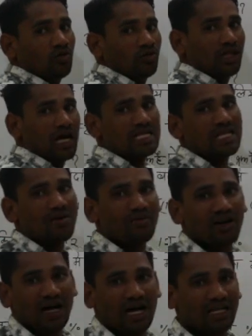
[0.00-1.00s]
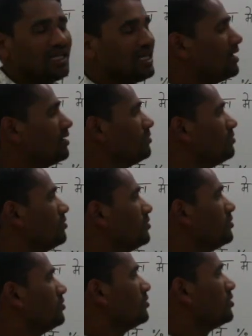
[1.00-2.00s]
तो दस आम खा लिया
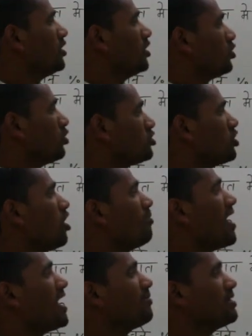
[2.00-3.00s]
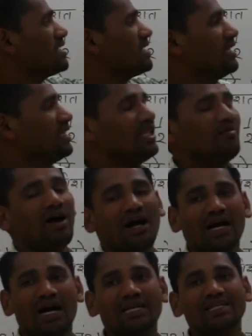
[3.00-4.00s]
तो सौ भाग में से कितने
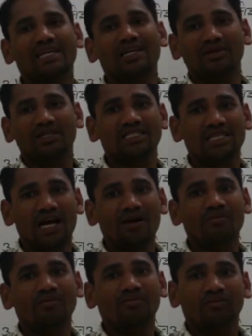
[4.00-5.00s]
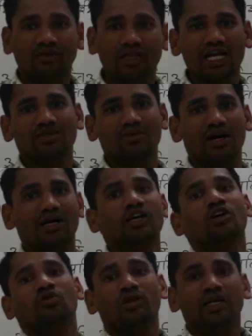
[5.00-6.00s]
भाग खा लिया रमेश ने आम दस भाग
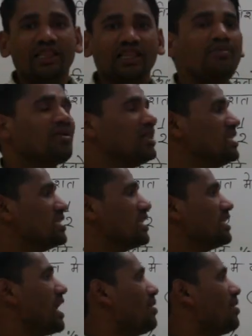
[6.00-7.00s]
तो कितने प्रतिशत